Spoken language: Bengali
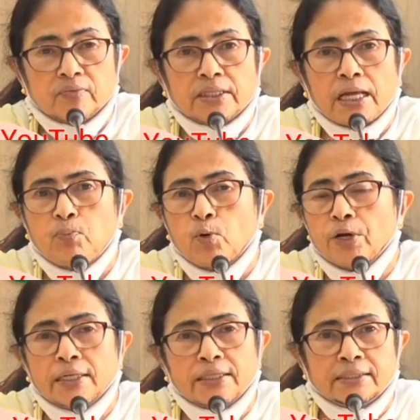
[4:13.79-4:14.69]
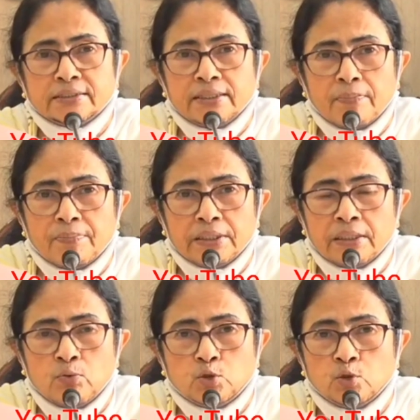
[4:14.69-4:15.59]
তাই পরীক্ষা থাকছে না আপনাদের
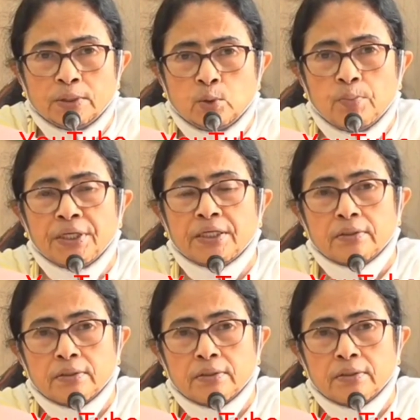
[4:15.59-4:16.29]
উচ্চ মাধ্যমিক